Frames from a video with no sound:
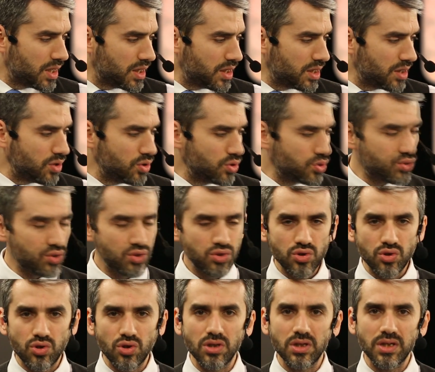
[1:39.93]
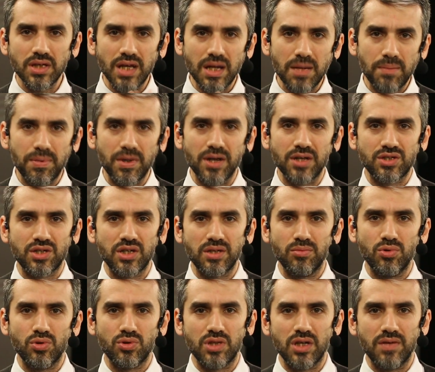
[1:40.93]
Ee, üçüncü gün gene
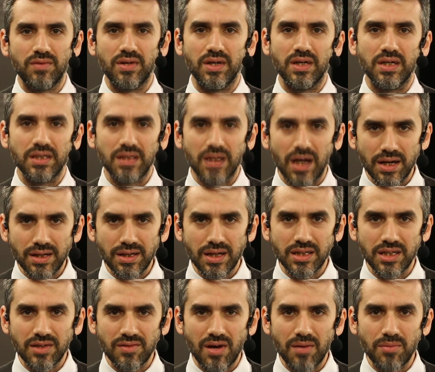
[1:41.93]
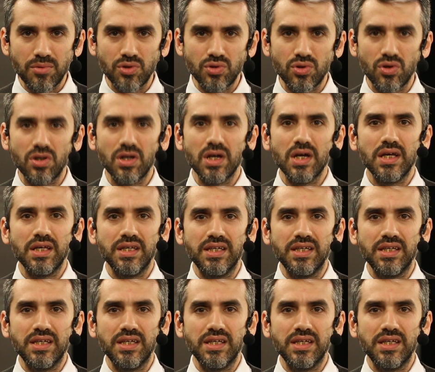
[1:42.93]
parçalı bulutlu hava. Aynen devam ediyor.